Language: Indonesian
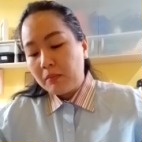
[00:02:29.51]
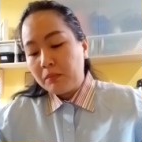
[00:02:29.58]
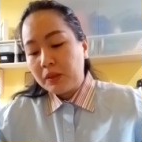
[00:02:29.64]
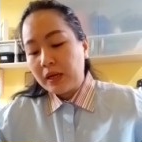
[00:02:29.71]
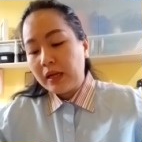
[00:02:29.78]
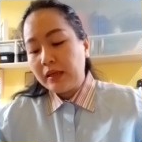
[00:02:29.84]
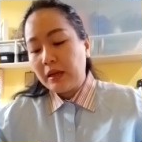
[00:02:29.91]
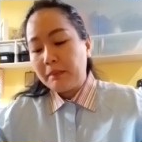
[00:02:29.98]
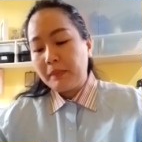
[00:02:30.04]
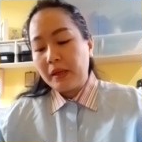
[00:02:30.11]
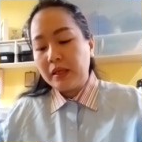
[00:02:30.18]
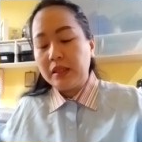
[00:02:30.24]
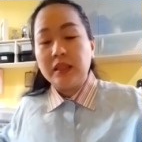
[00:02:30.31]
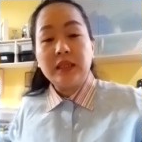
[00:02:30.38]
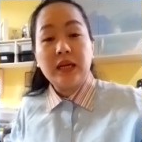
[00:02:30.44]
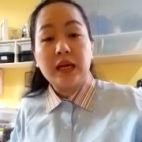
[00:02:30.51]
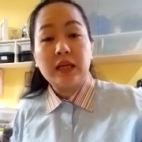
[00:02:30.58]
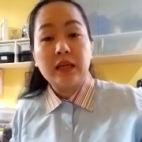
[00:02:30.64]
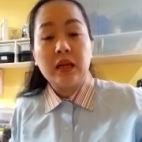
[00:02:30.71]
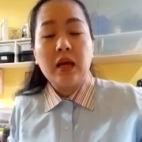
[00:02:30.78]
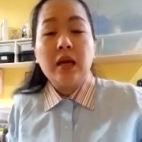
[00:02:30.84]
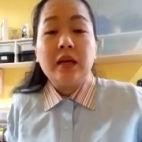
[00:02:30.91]
berhadapan
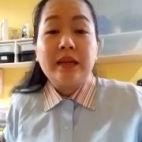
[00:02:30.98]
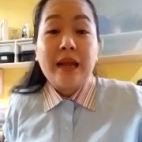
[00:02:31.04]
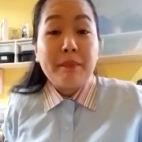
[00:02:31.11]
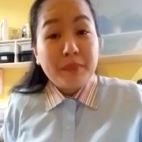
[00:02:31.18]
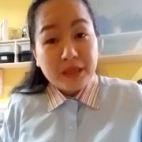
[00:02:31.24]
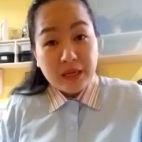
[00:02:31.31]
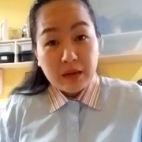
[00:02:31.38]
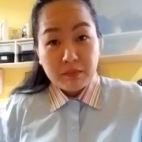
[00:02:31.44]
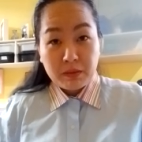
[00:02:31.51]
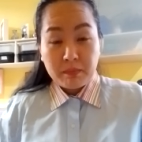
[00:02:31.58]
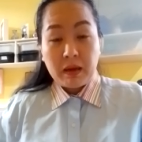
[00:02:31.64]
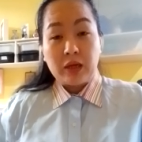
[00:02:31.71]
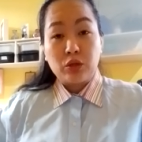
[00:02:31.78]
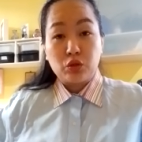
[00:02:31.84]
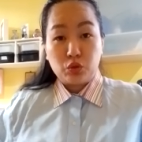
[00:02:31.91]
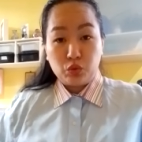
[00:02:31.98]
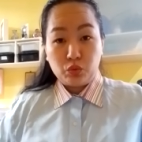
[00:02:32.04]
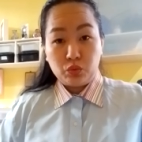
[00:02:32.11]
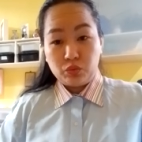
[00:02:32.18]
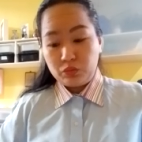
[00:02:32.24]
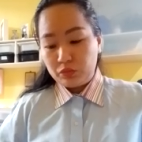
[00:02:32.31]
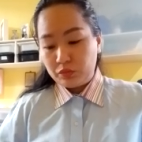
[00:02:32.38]
dengan nabi-nabi palsu.